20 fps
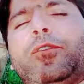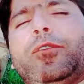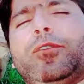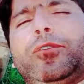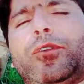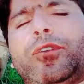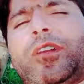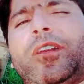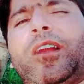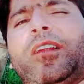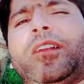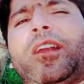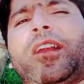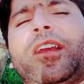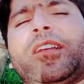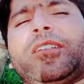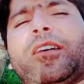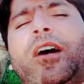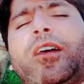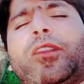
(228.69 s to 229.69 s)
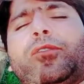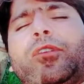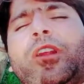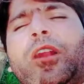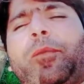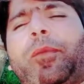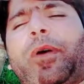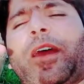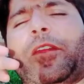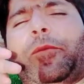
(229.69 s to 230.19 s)
छोटे नारायण के साथ जो है
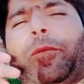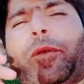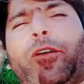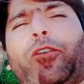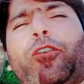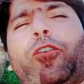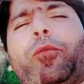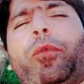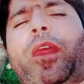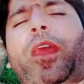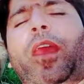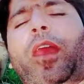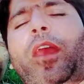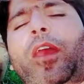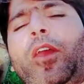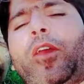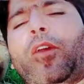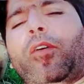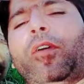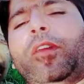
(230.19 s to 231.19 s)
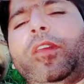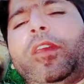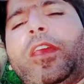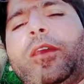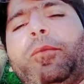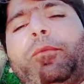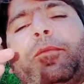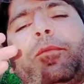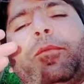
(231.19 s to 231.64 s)
बाइक पे घूम रहे हैं और ये